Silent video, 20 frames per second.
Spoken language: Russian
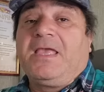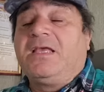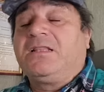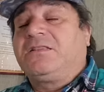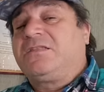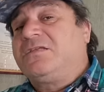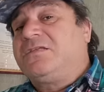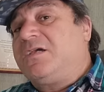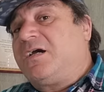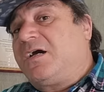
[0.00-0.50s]

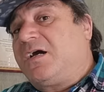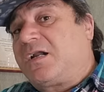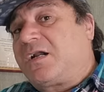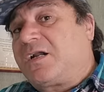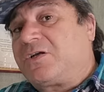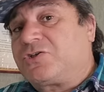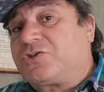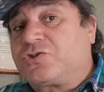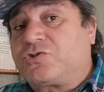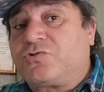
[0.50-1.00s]
Это не
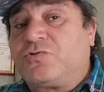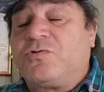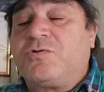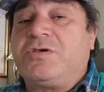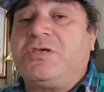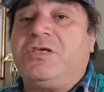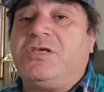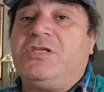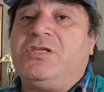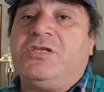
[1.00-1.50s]

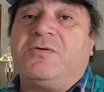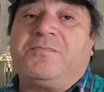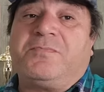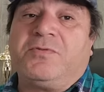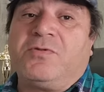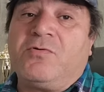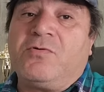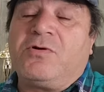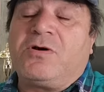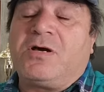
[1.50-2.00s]
хорошо и не
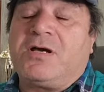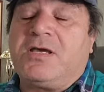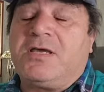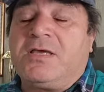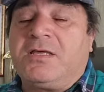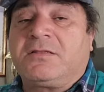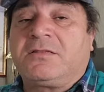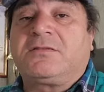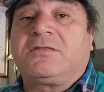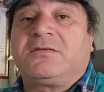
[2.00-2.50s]
плохо,
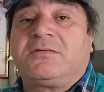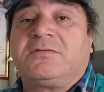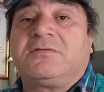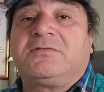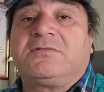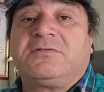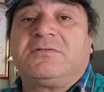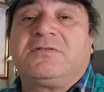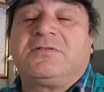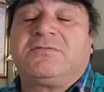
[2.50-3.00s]
это
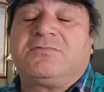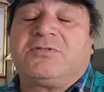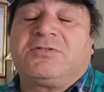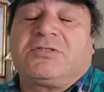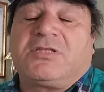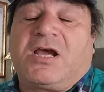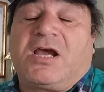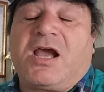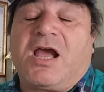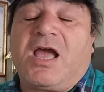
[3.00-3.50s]

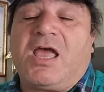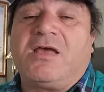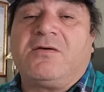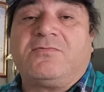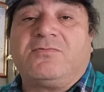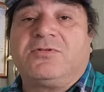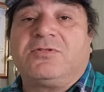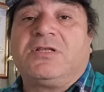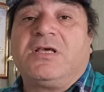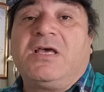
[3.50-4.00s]
вот такая
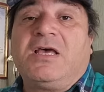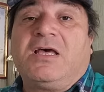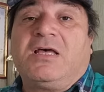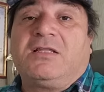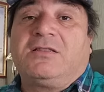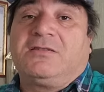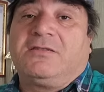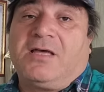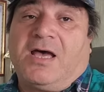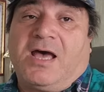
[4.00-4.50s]
вот
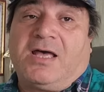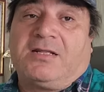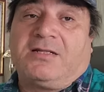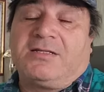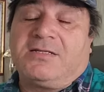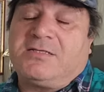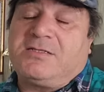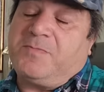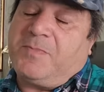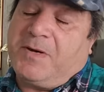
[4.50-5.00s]

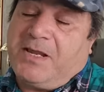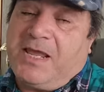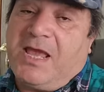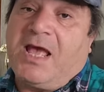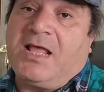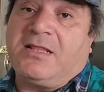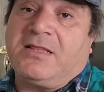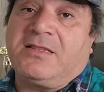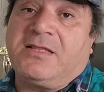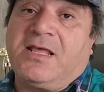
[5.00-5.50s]
данность,
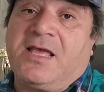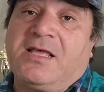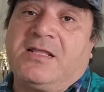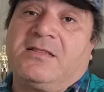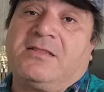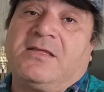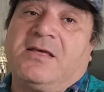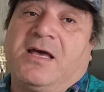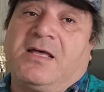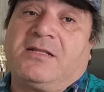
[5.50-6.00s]
приятная
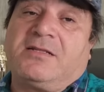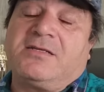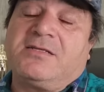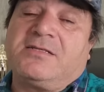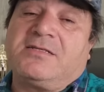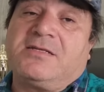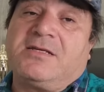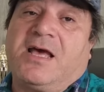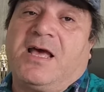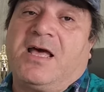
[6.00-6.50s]

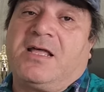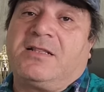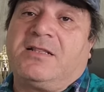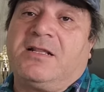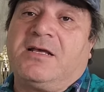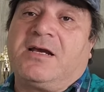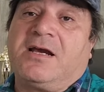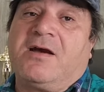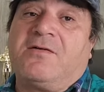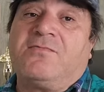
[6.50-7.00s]
данность, а
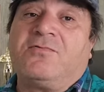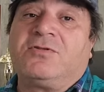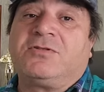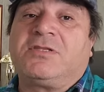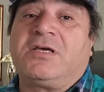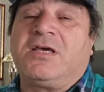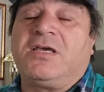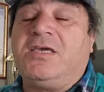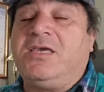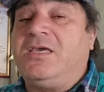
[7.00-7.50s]
для
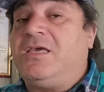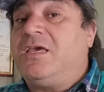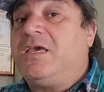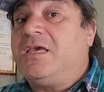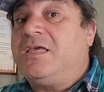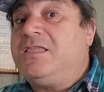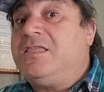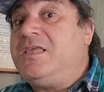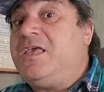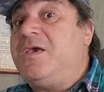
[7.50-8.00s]
кого-то и
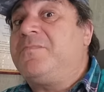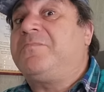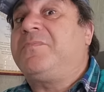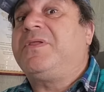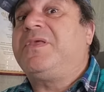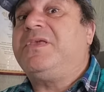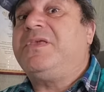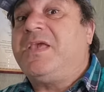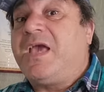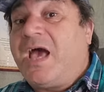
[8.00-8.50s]

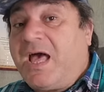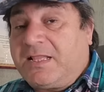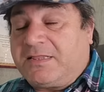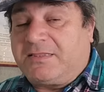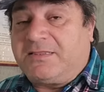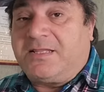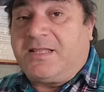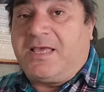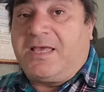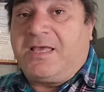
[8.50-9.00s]

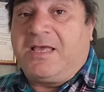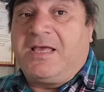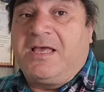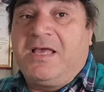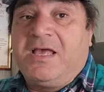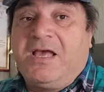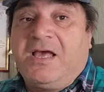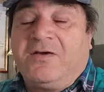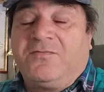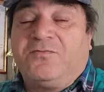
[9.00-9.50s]
неприятная.
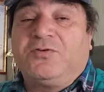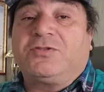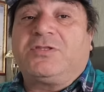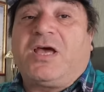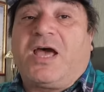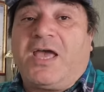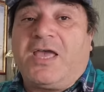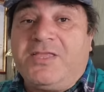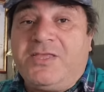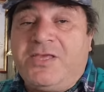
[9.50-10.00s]
Вот
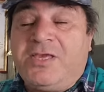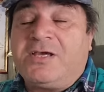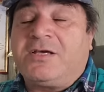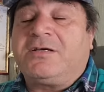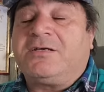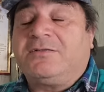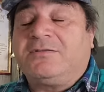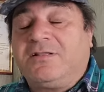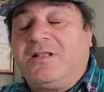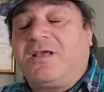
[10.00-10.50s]
о
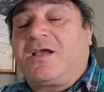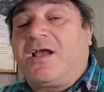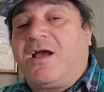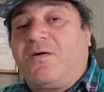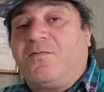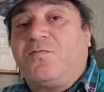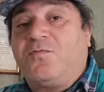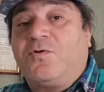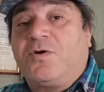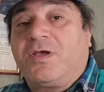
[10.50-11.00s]
них, для
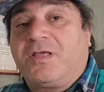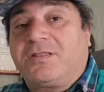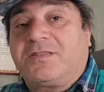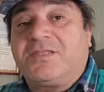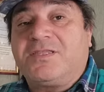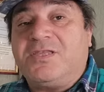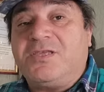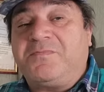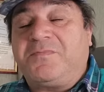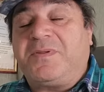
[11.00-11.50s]
кого
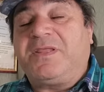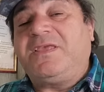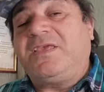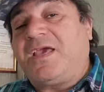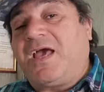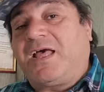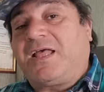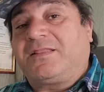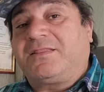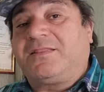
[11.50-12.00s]
это
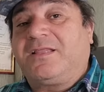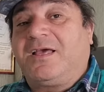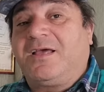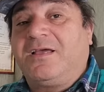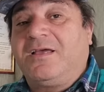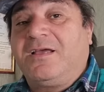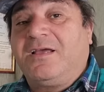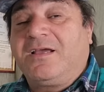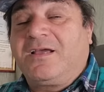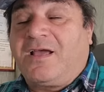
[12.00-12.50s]
неприятно,
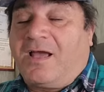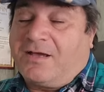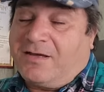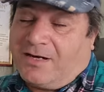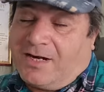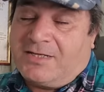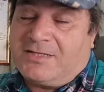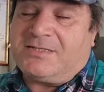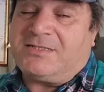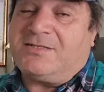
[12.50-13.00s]
как
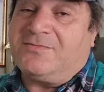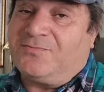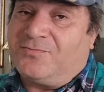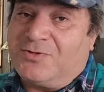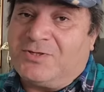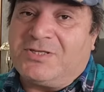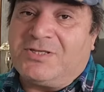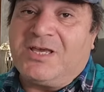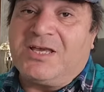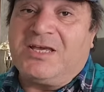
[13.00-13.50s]
раз
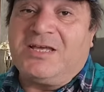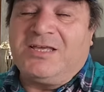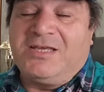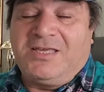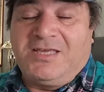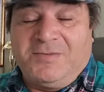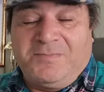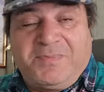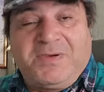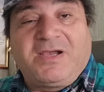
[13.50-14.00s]
сегодня
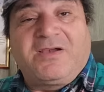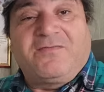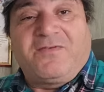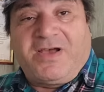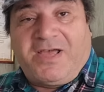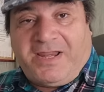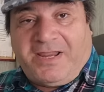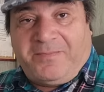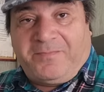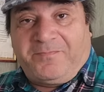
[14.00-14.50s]
и
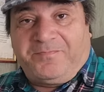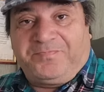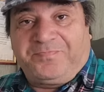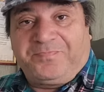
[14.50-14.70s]
поговорим.